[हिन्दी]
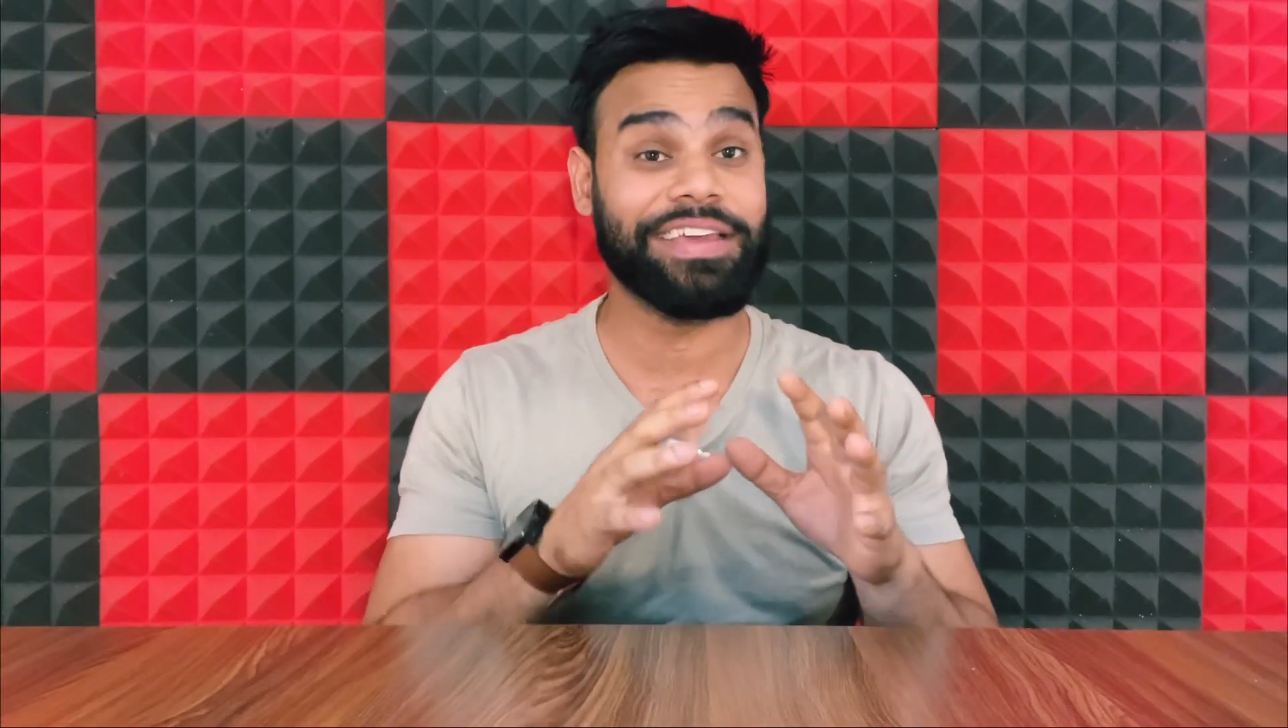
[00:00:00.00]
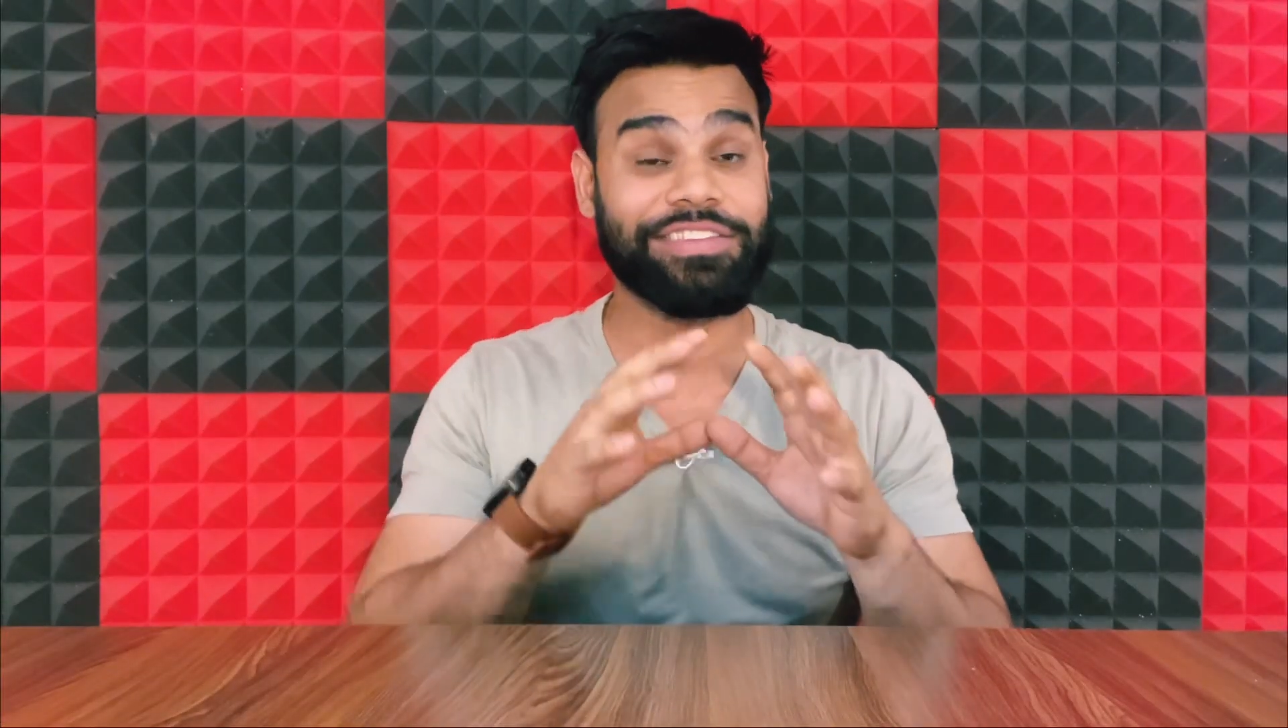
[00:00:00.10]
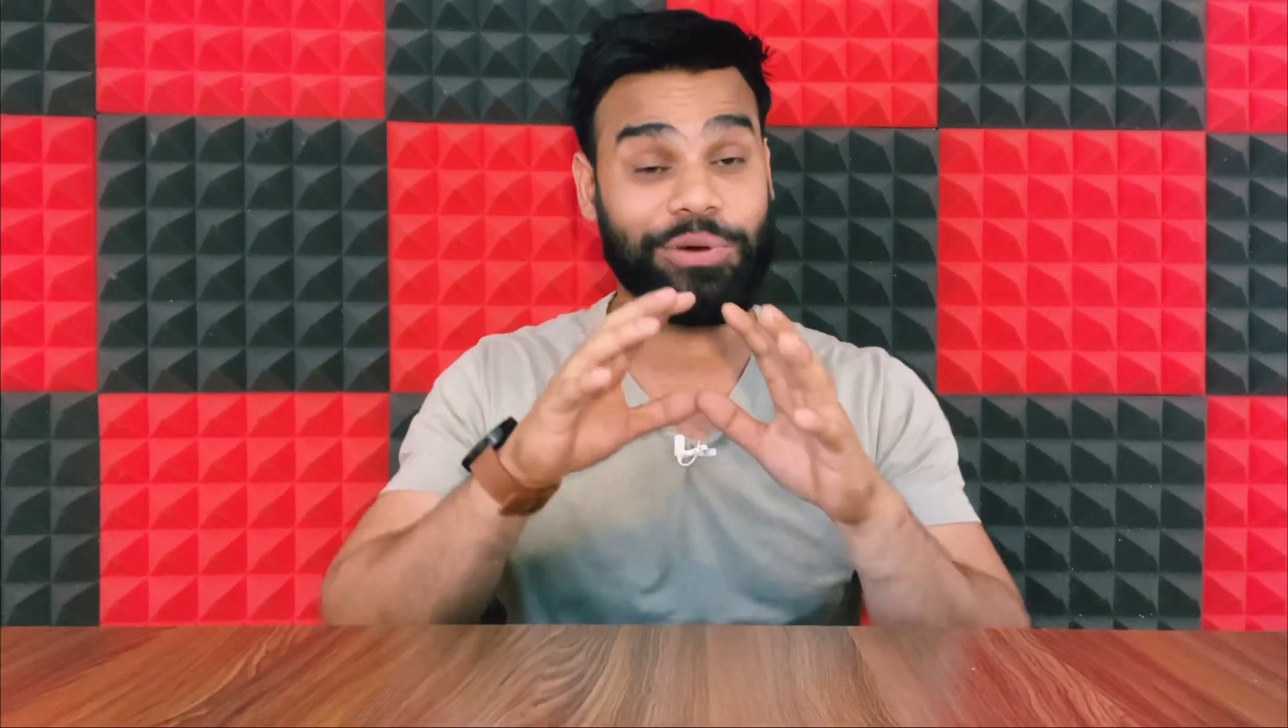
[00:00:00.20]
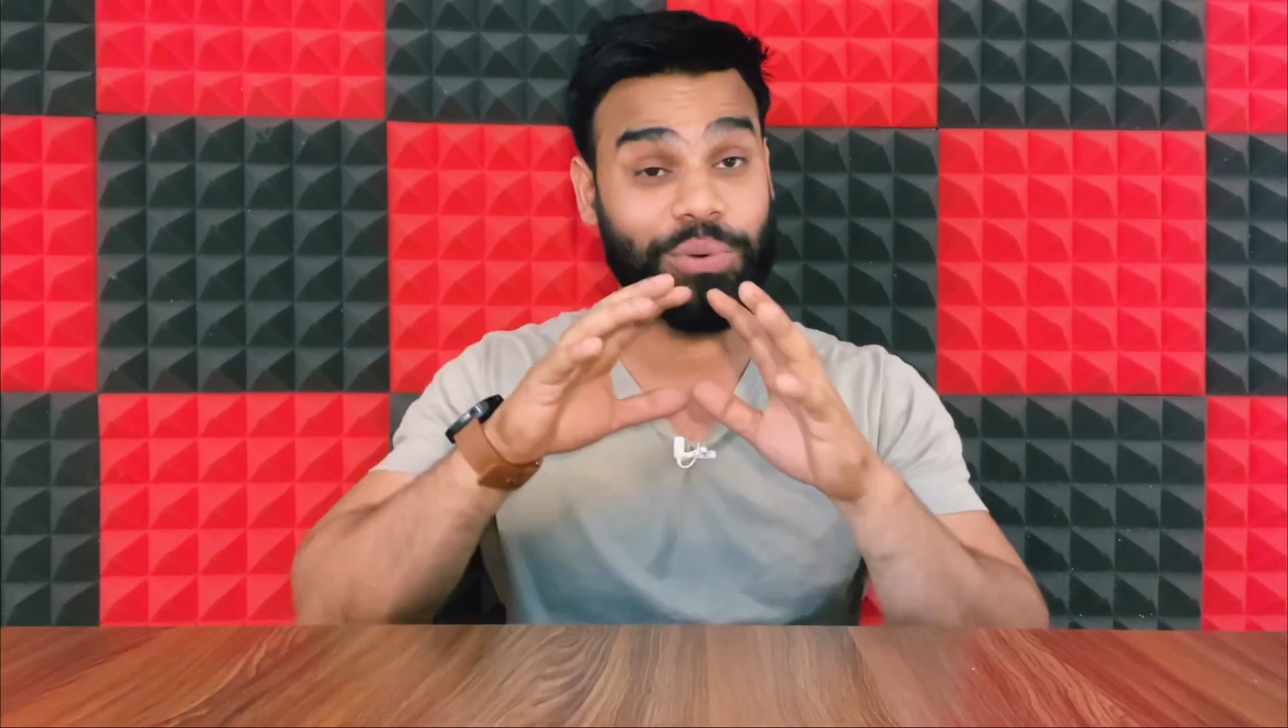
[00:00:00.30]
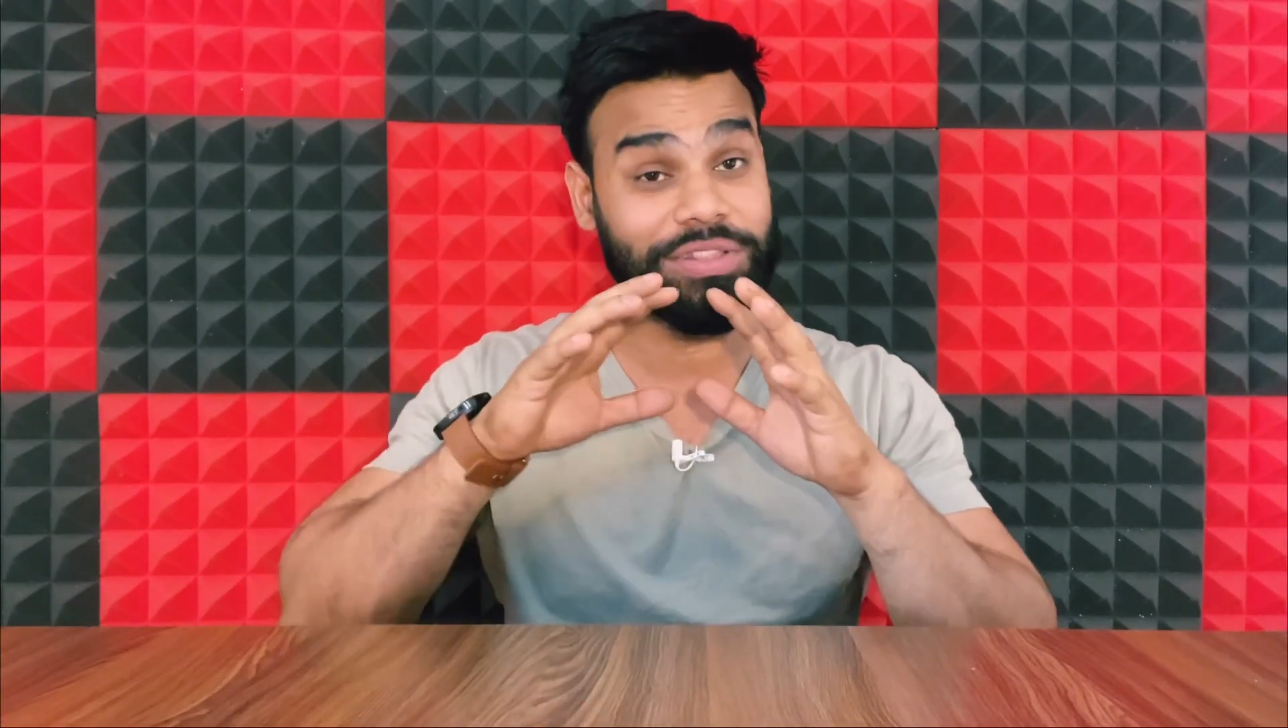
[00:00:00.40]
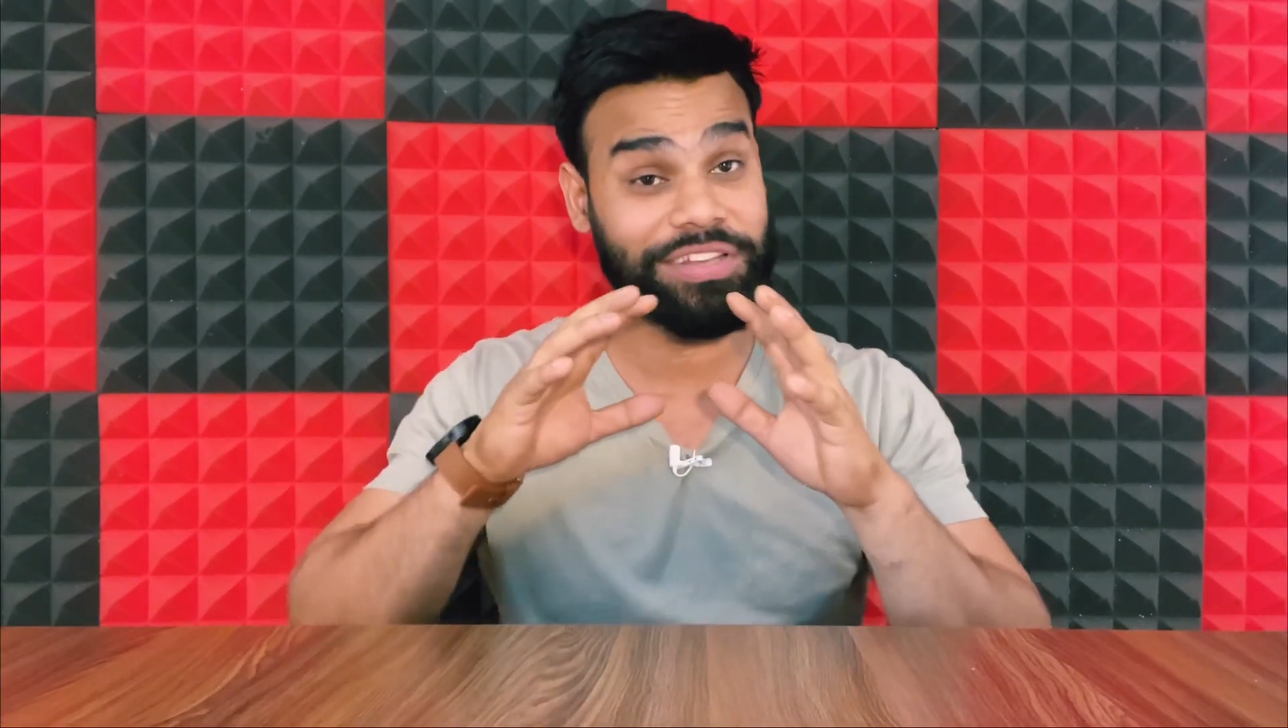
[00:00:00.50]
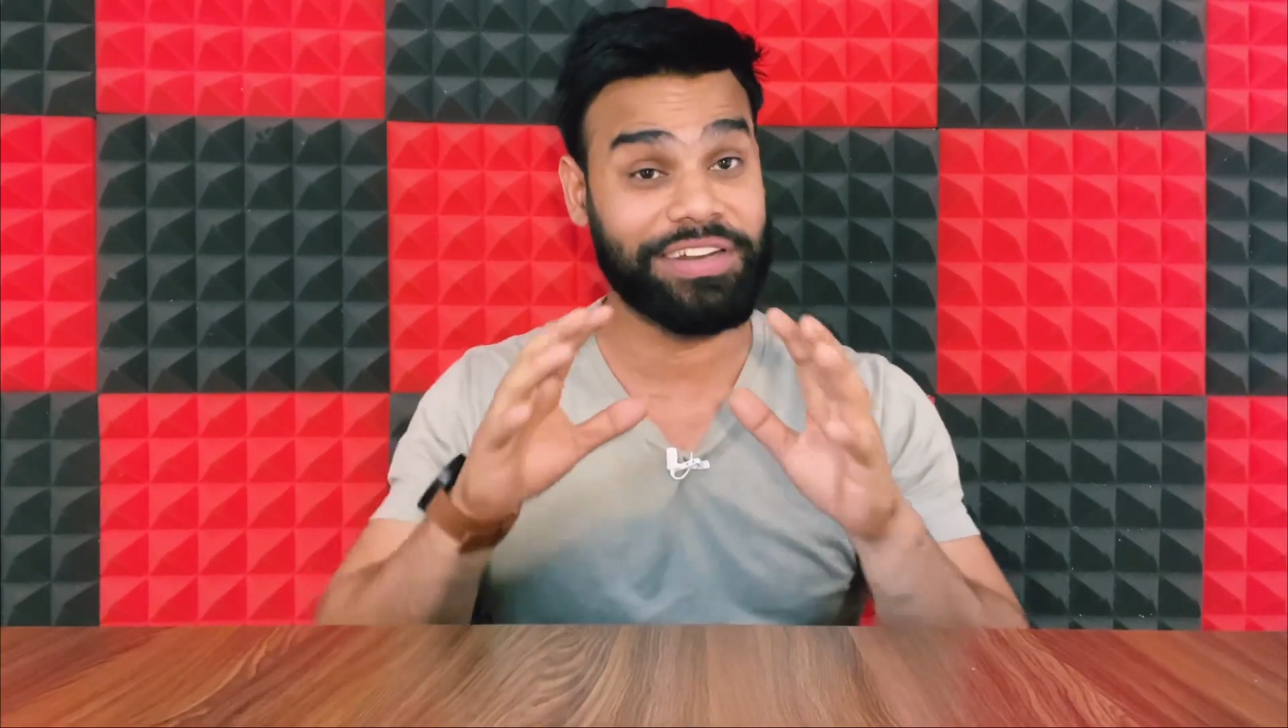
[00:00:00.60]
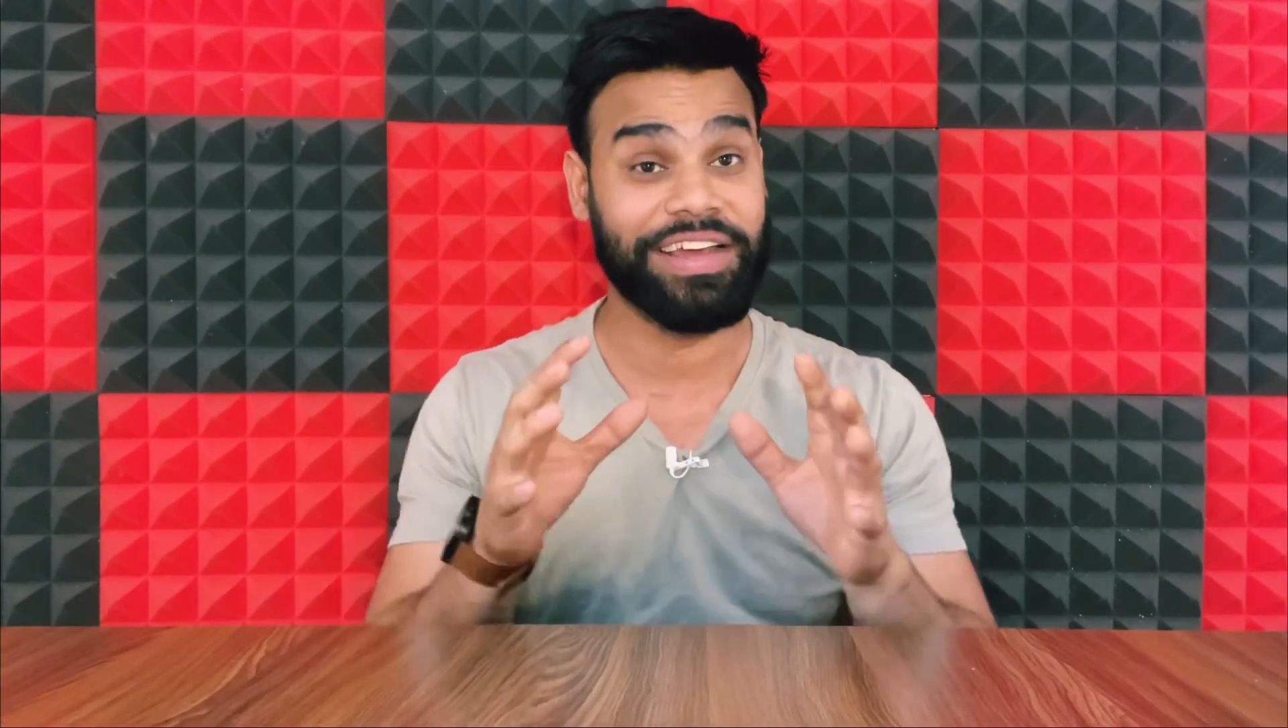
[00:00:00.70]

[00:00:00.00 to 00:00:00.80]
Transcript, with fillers: की जरूरत